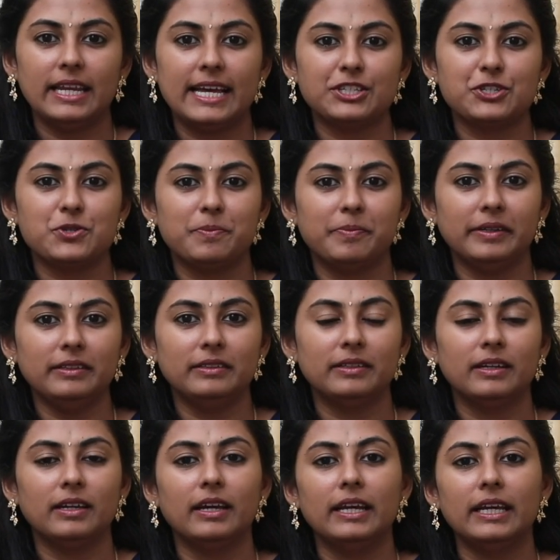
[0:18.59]
நேச்சுரோபத்
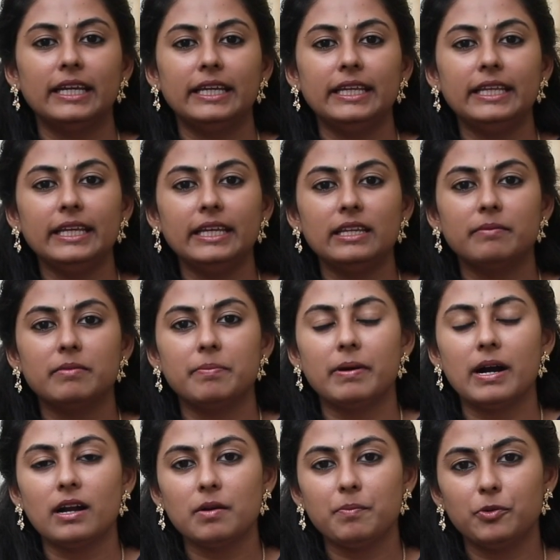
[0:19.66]
இன்றைக்கி நம்ம
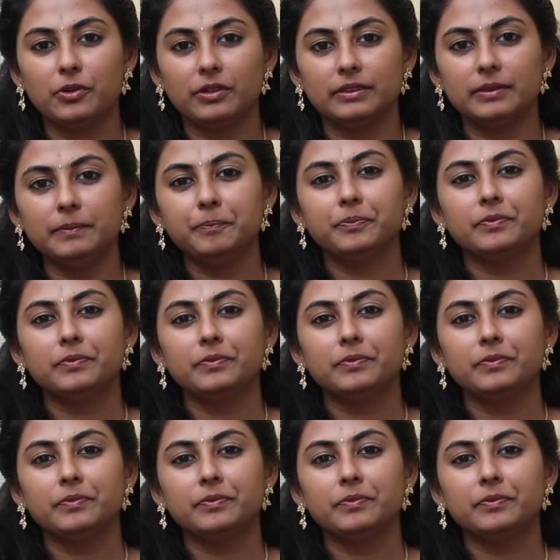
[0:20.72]
பார்க்க போகிறது